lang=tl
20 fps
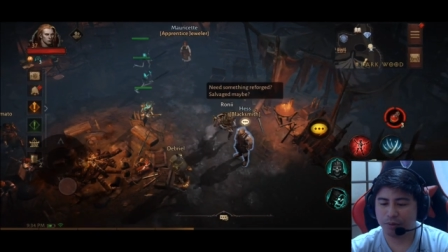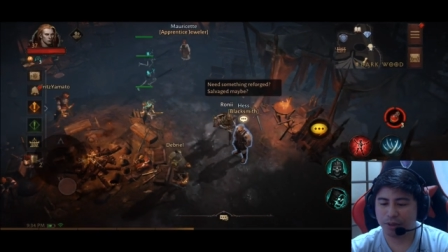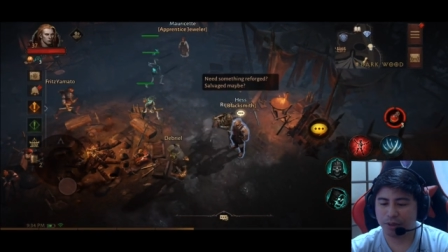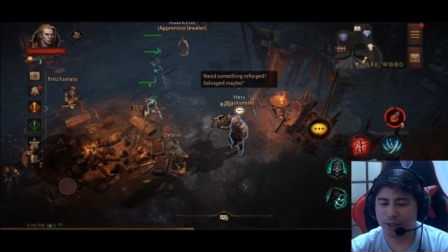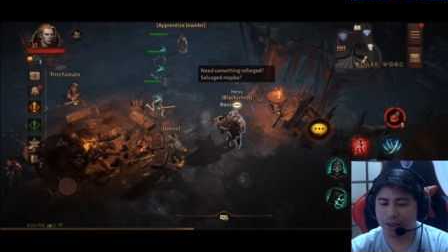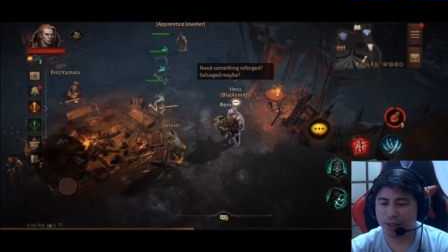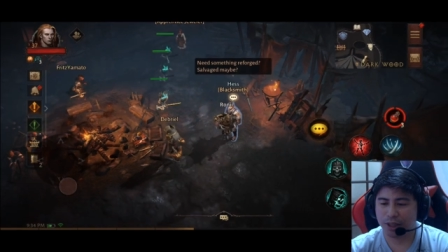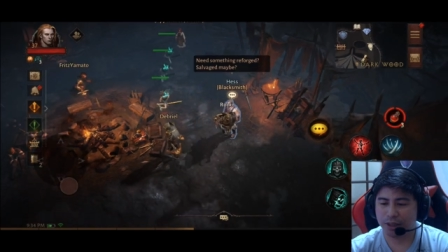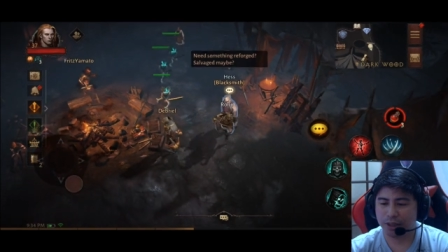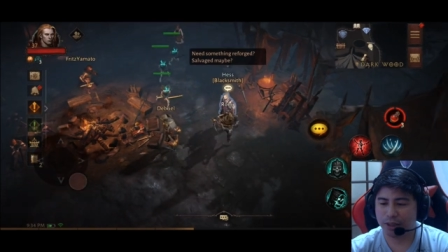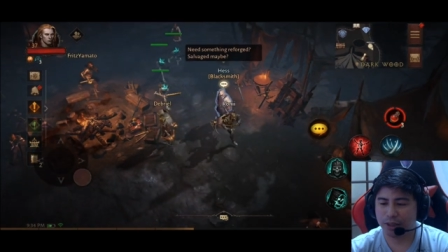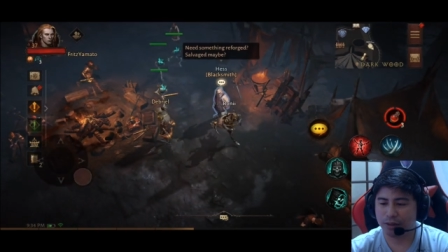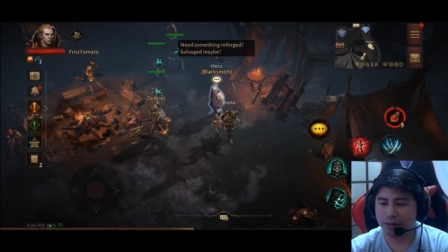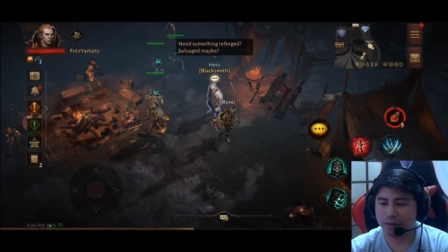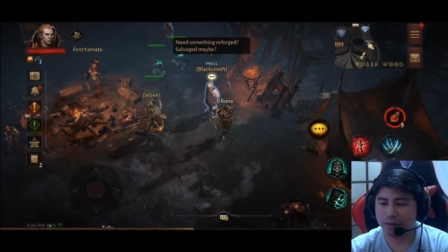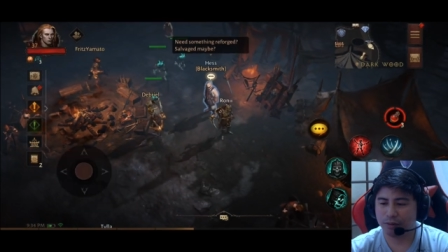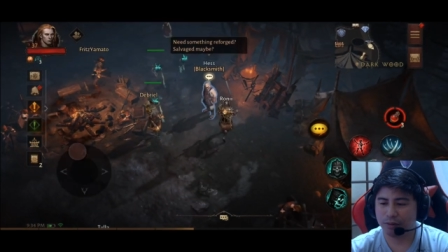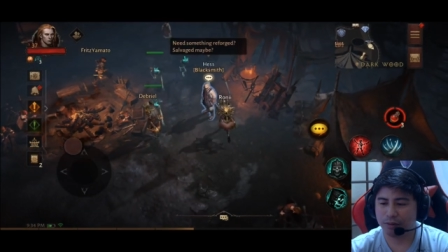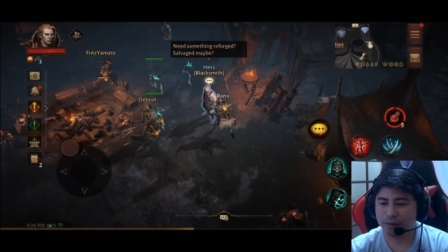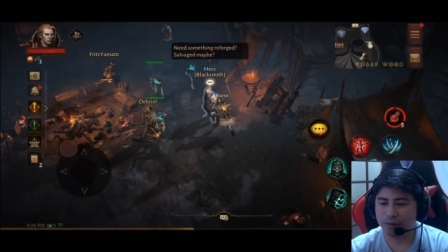muna natin
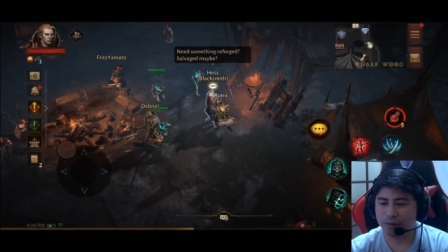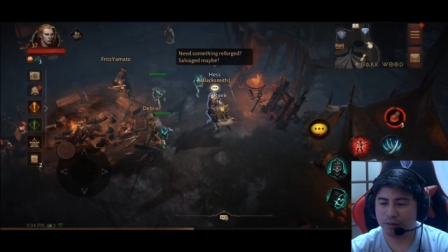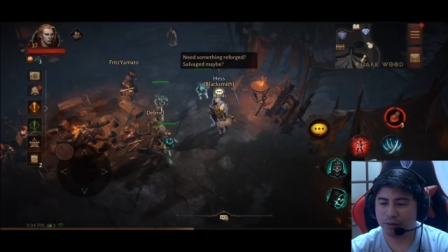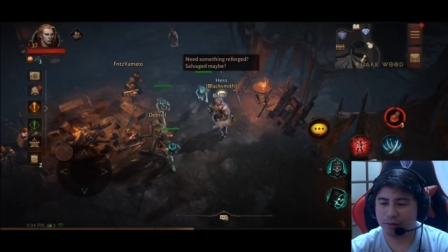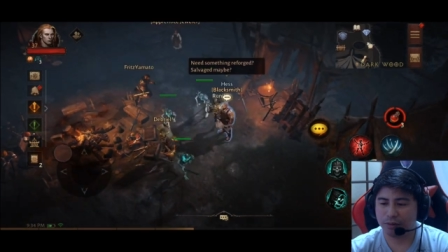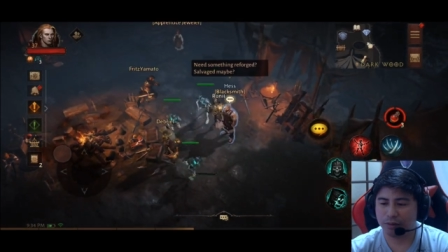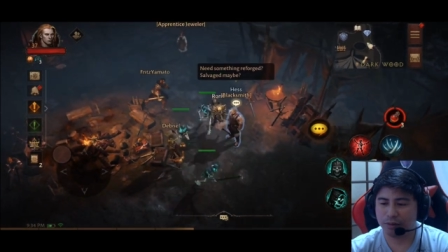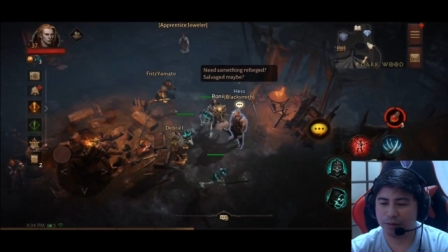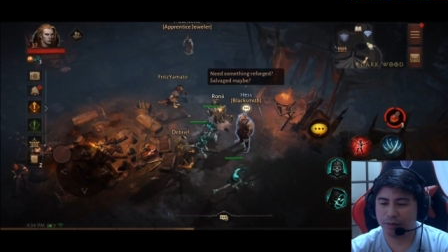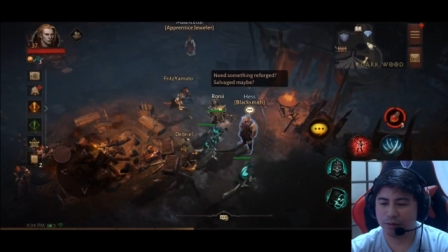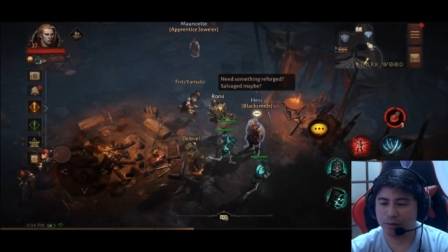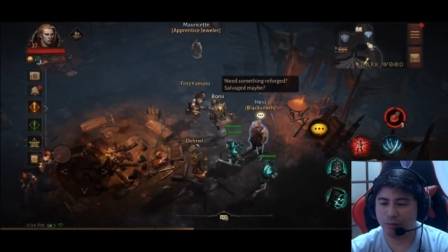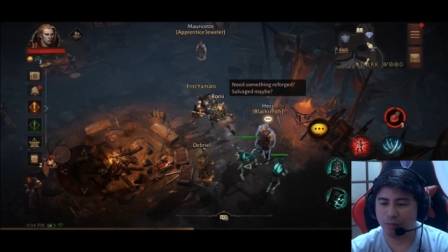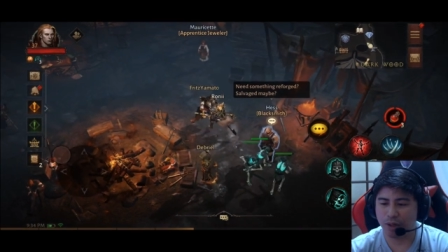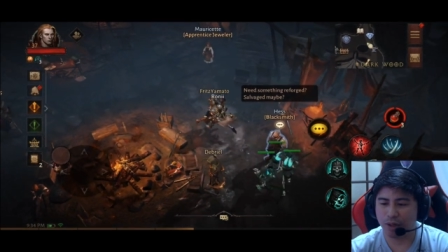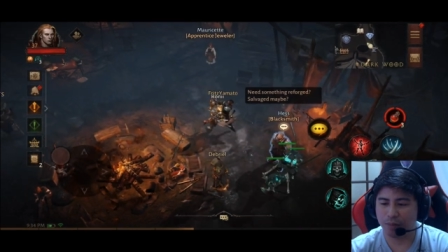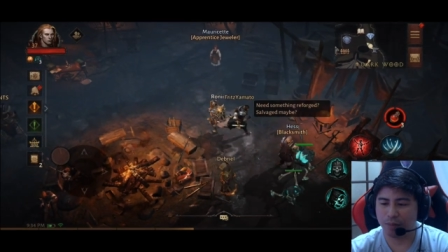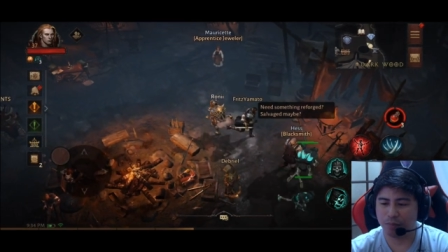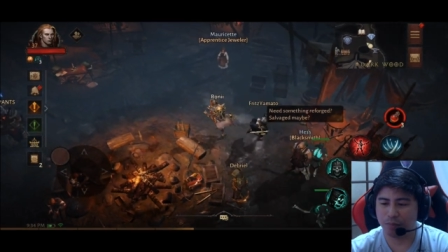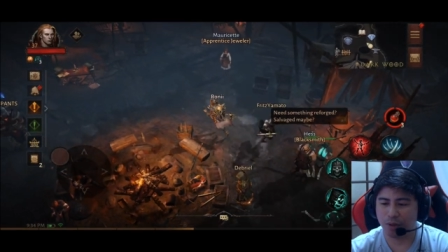yung
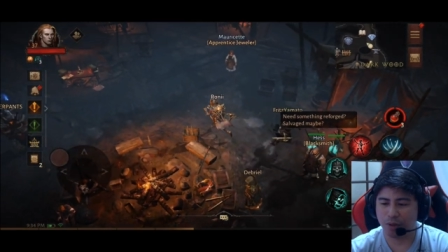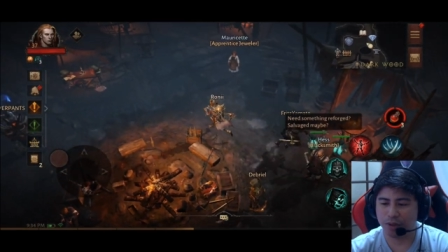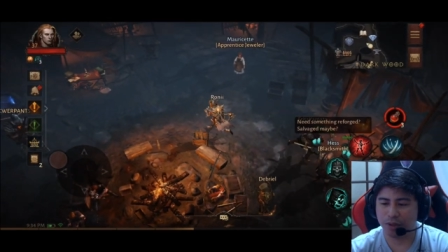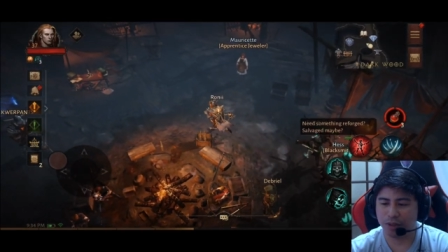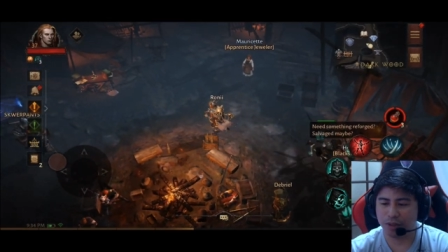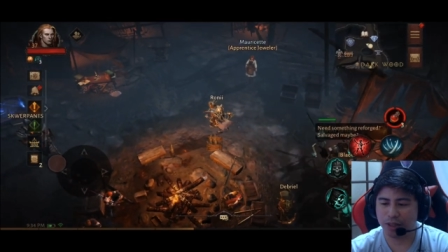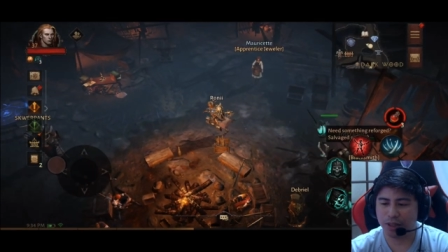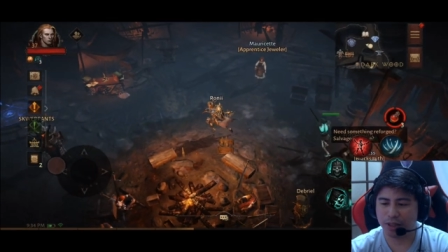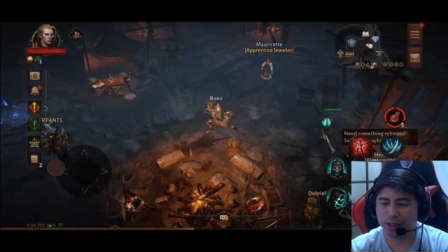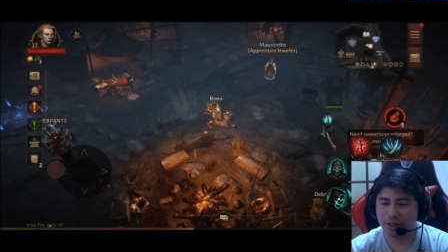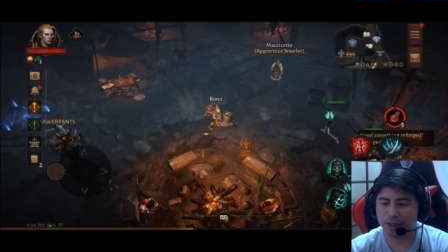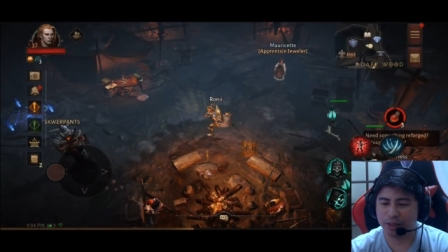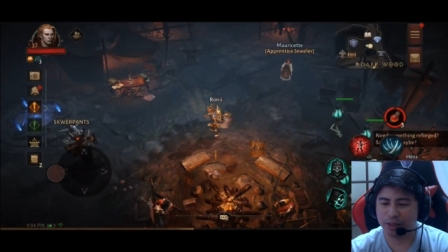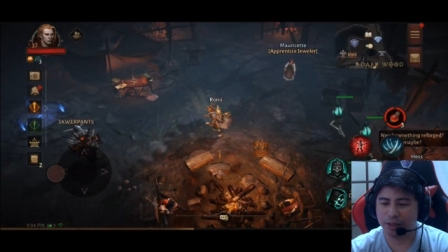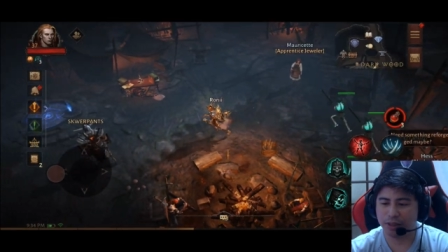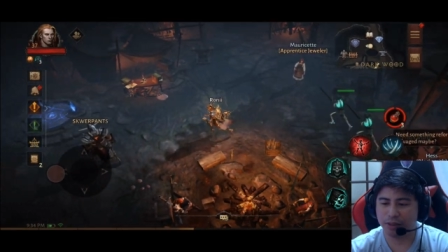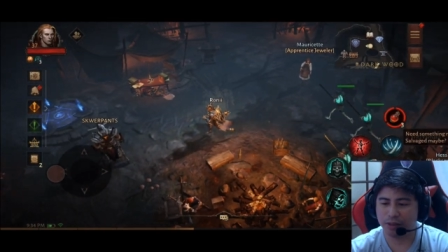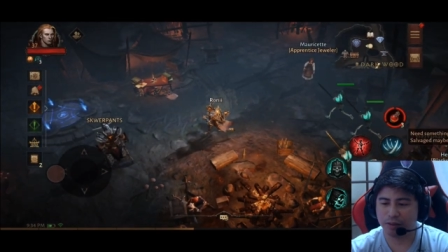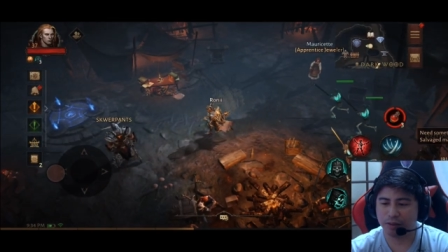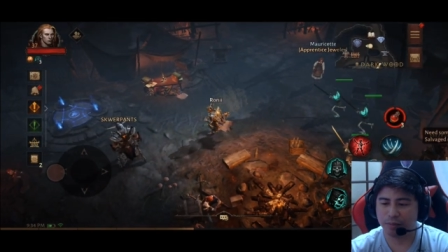waypoint yata
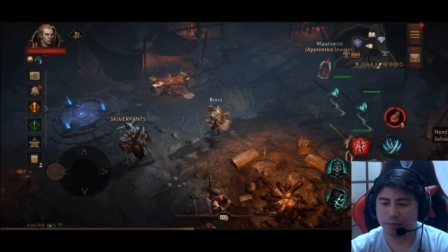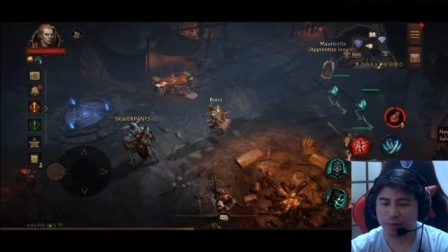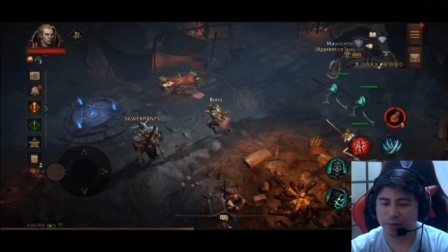dito.